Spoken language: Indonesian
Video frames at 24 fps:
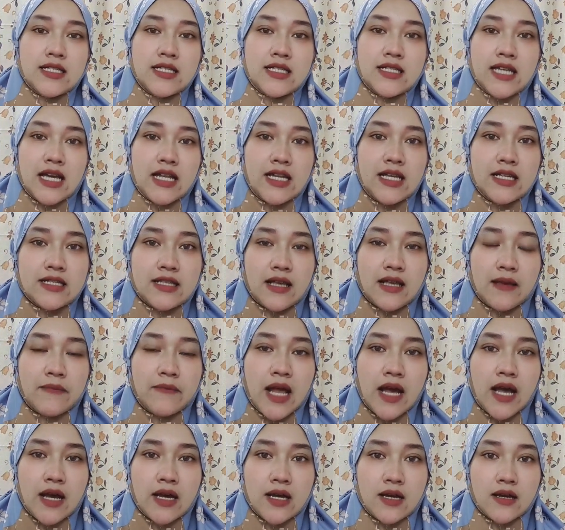jadi saya
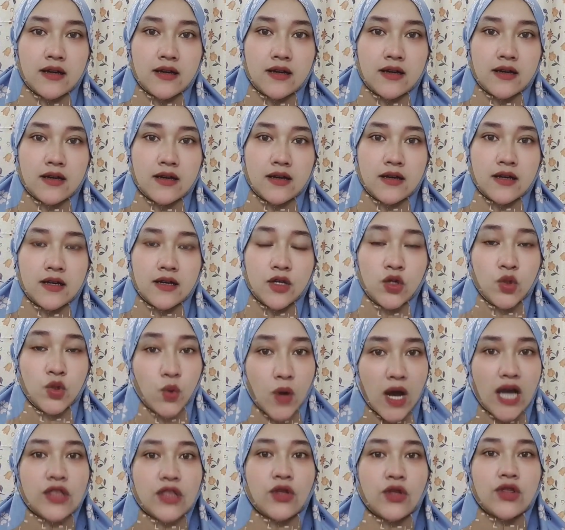bilang e,
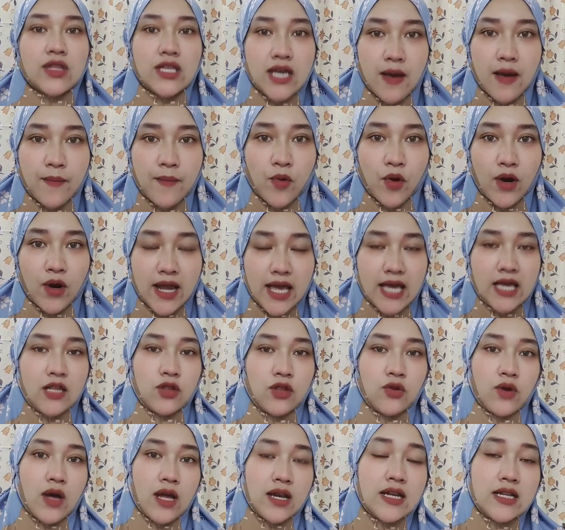dua atau tiga boleh
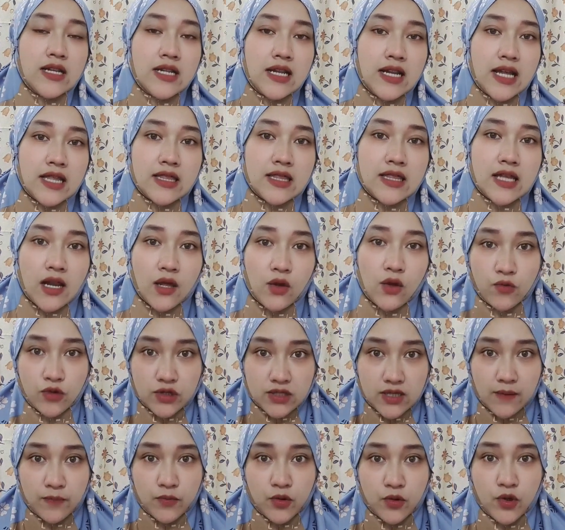gitu karena dilihat dari umur
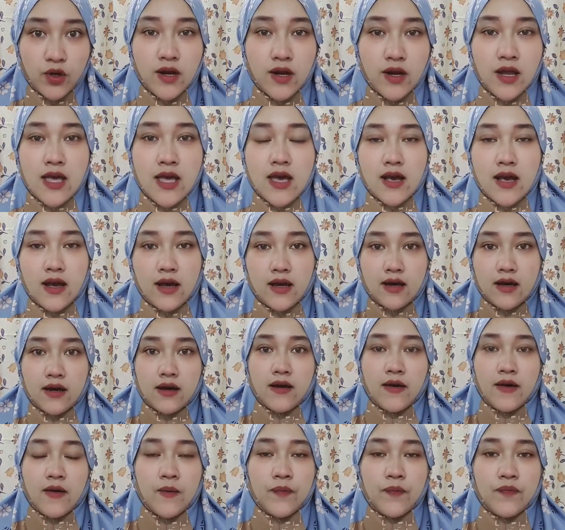saya pun e,
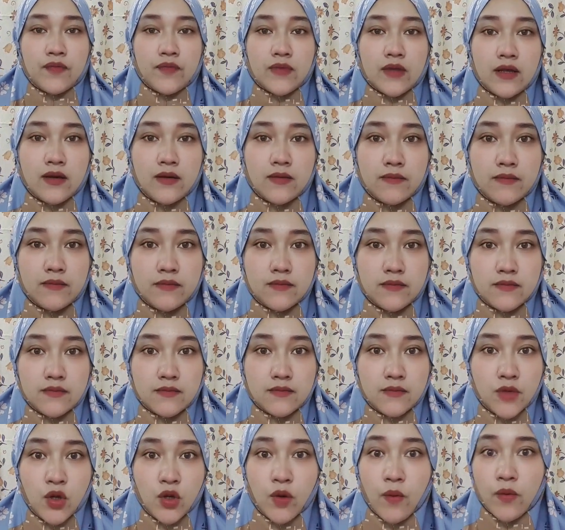
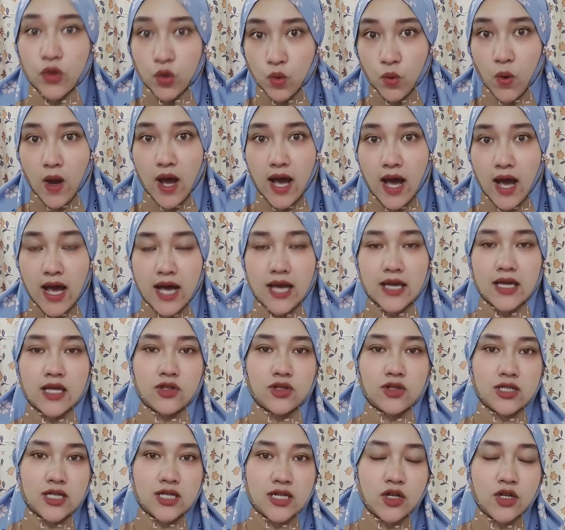belum tua
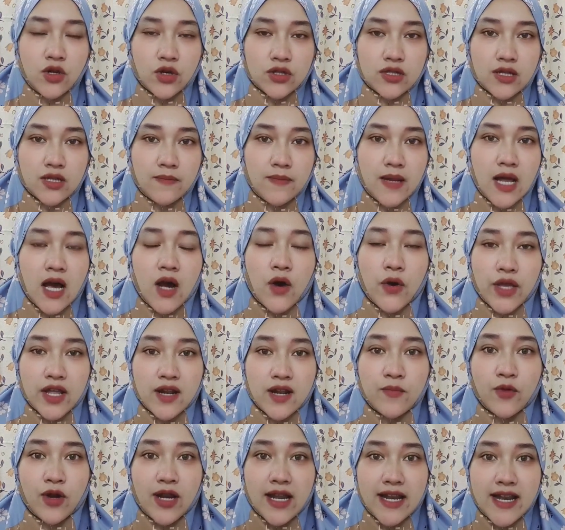gitu jadi dokter bilang oh
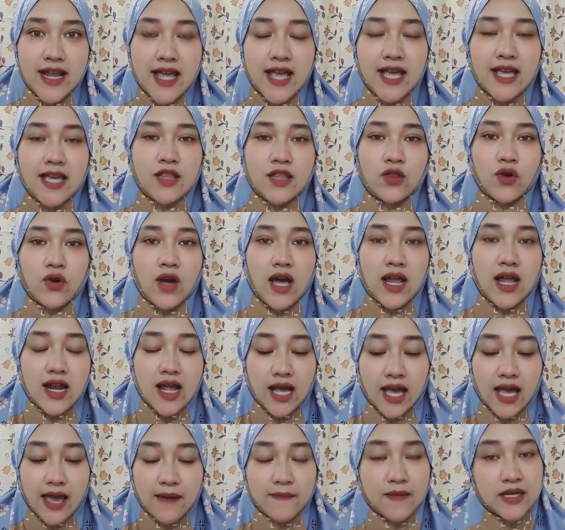ya boleh deh gitu
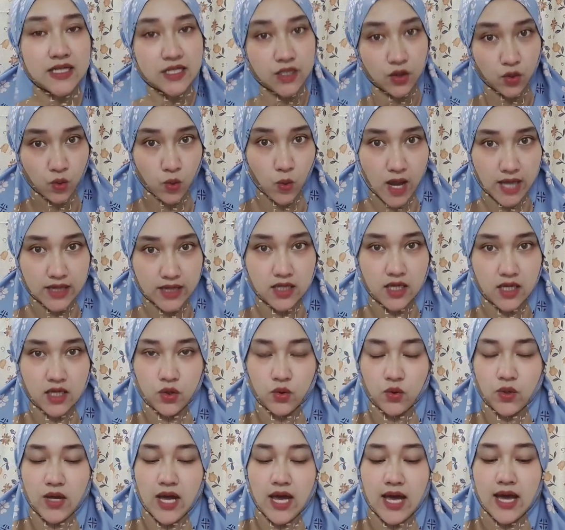karena kayak masih kuat
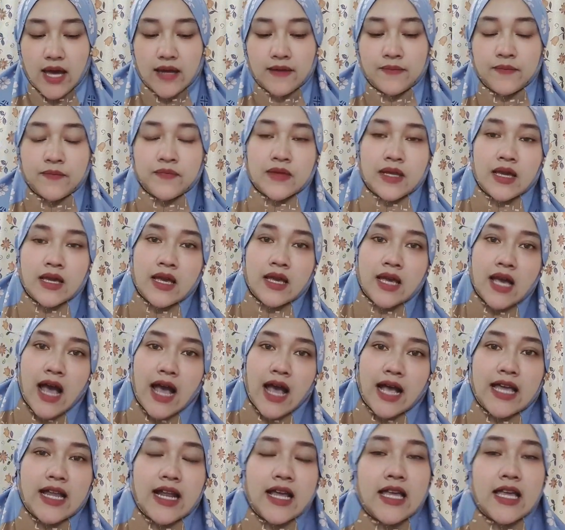gitu kan
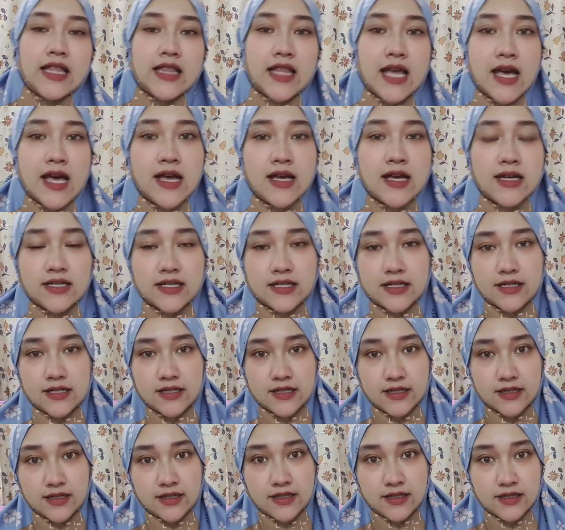akhirnya kita
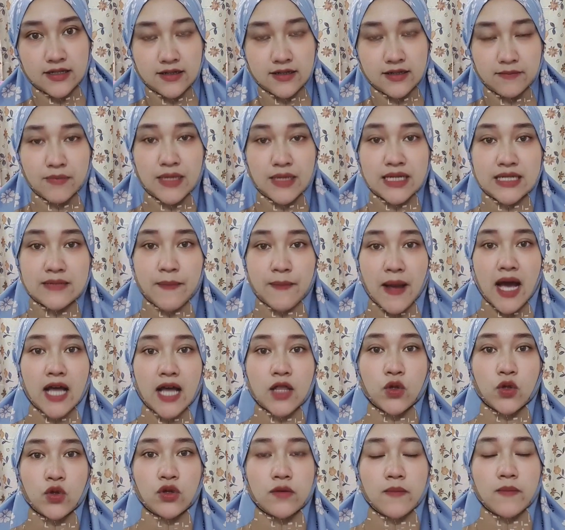uh,
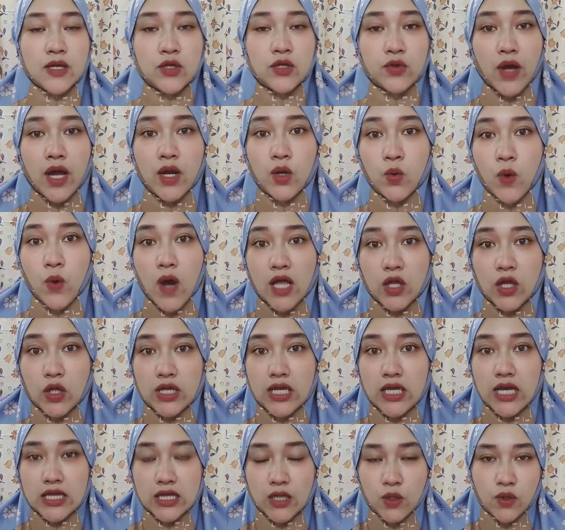bersepakat untuk masukkan dua atau
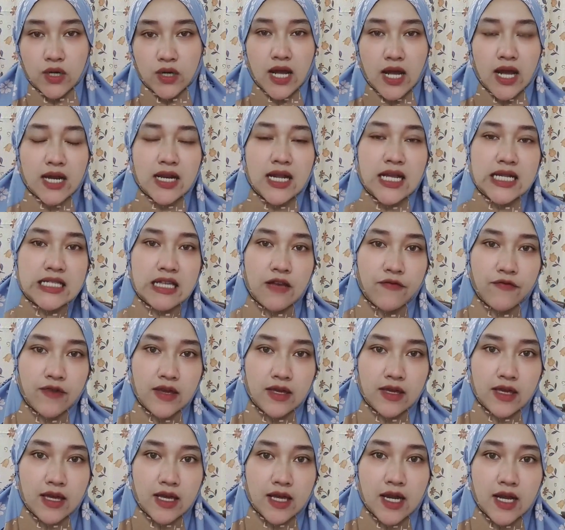tiga telur karena yang saya
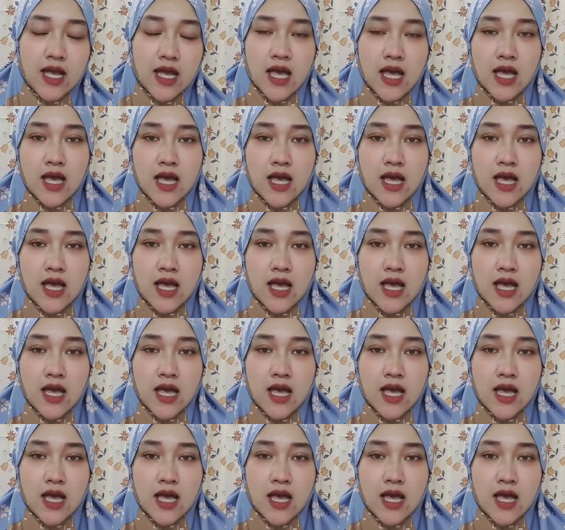pikir